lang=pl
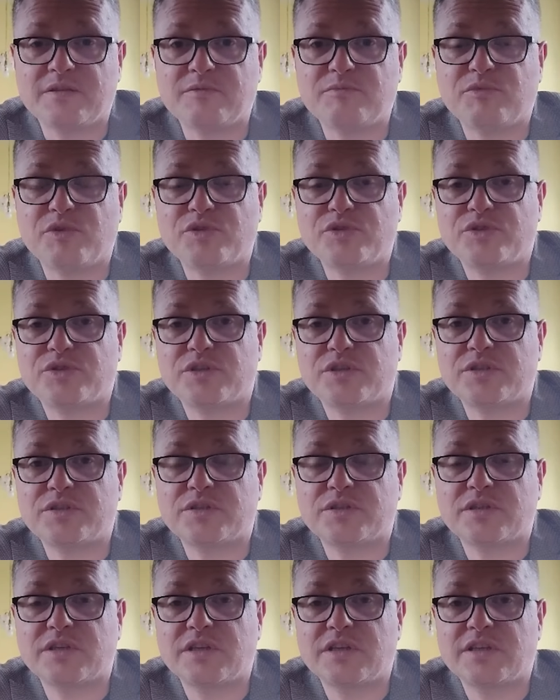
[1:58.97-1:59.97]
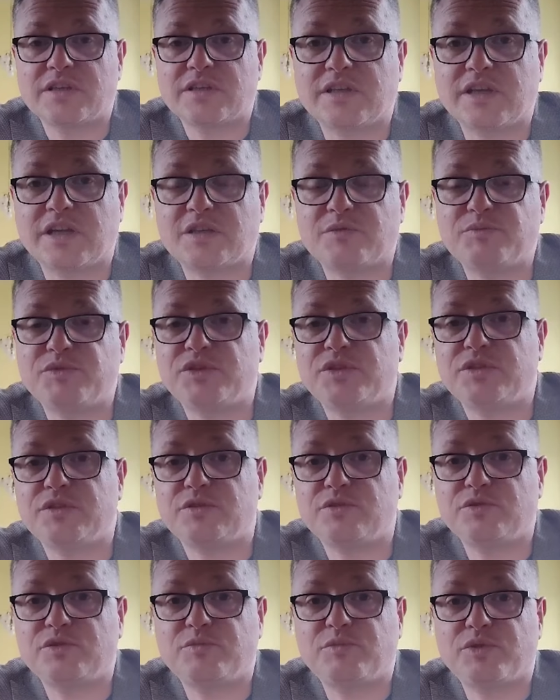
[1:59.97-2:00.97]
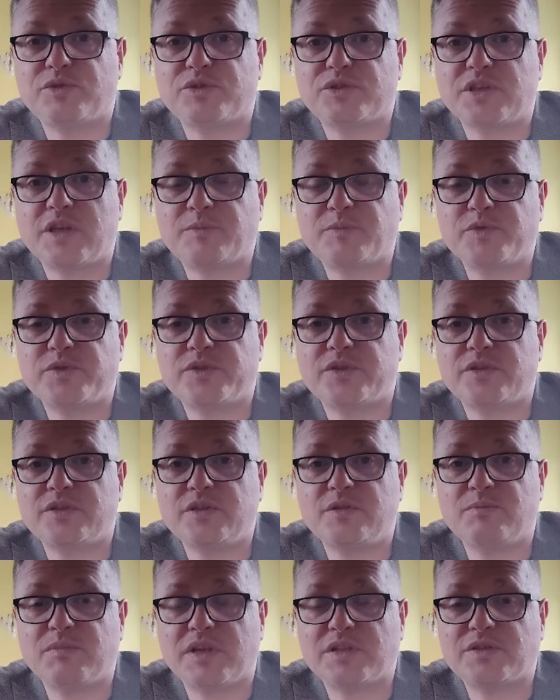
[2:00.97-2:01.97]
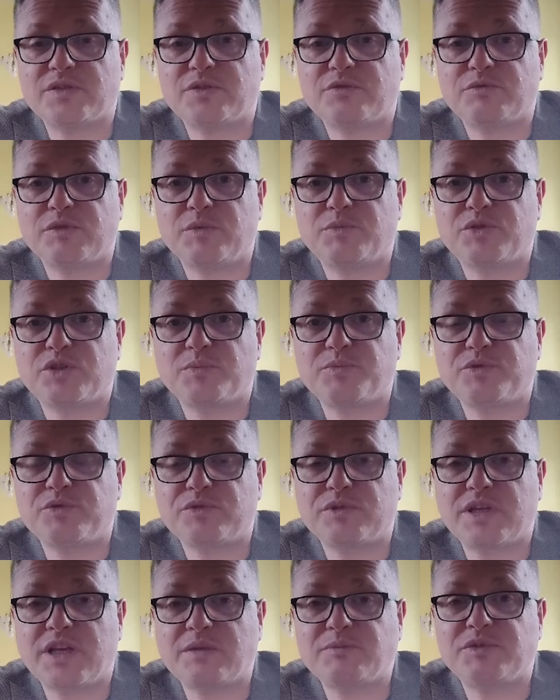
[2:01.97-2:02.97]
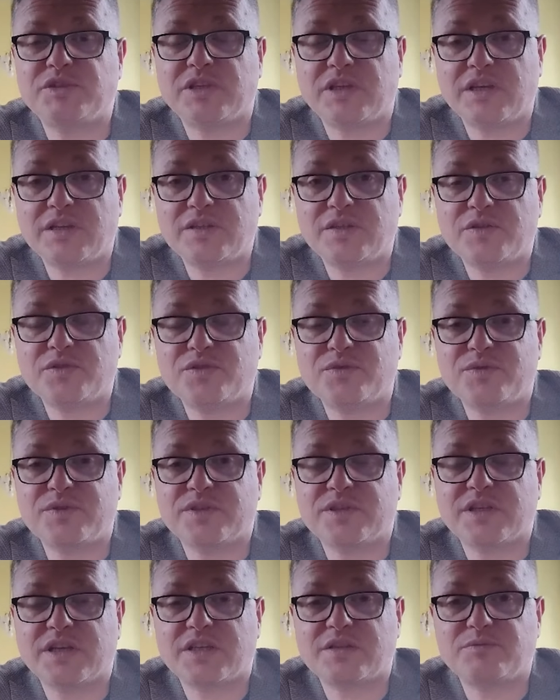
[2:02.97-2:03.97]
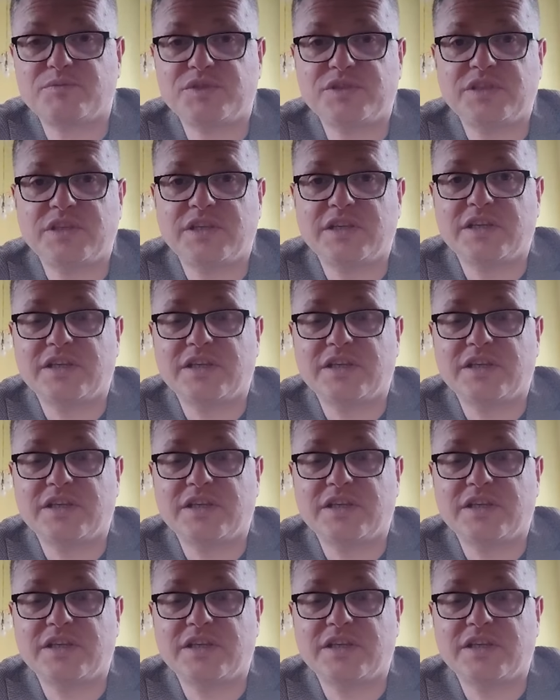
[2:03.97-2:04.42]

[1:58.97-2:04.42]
Mojżesz karmi lud Boży na pustyni manną i przepiórkami, a Jezus karmi